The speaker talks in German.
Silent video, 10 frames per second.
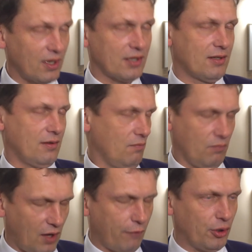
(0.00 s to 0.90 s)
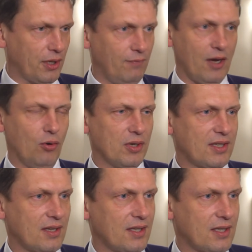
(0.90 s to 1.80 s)
Das, davon gehen wir
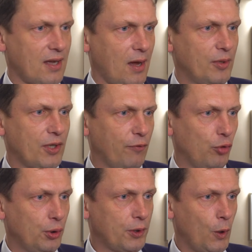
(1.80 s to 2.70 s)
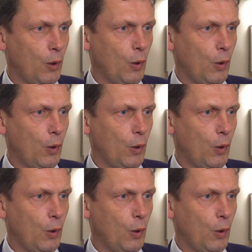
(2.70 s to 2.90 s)
aus, das ist damit erfüllt.